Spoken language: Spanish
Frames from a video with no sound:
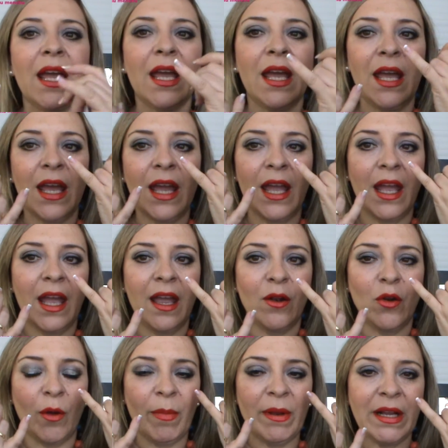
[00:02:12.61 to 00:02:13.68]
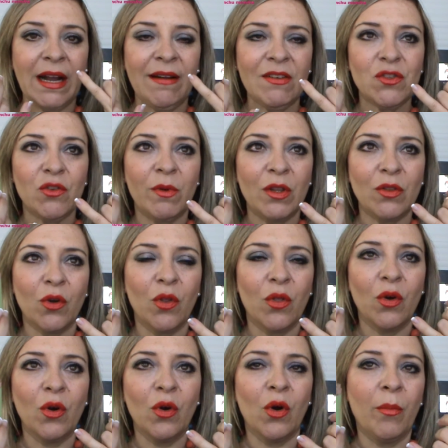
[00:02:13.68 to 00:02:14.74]
Eh, lo aplicaba sobre
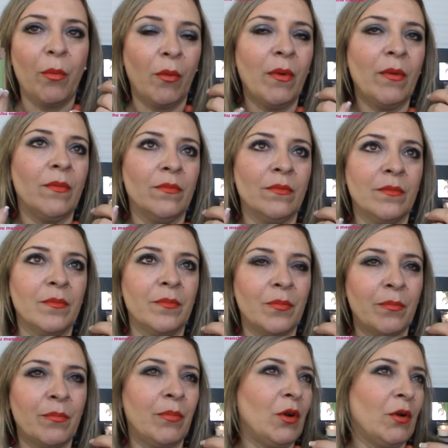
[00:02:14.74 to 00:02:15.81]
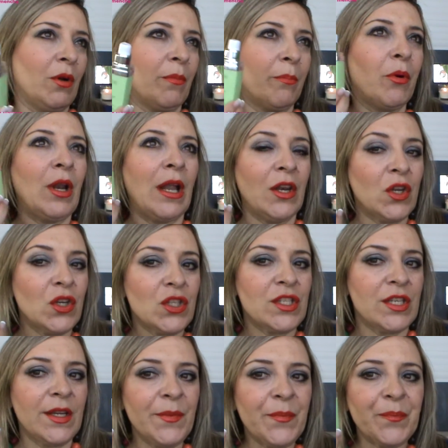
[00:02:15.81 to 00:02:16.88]
todo por, mm, por las
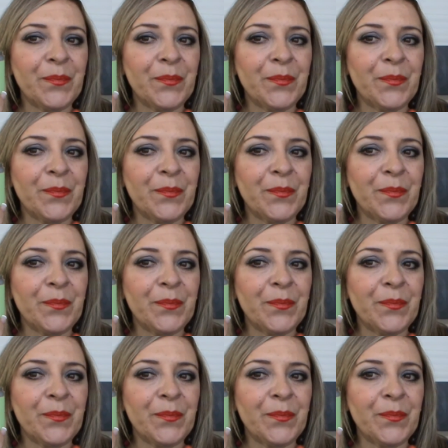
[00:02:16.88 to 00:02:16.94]
noches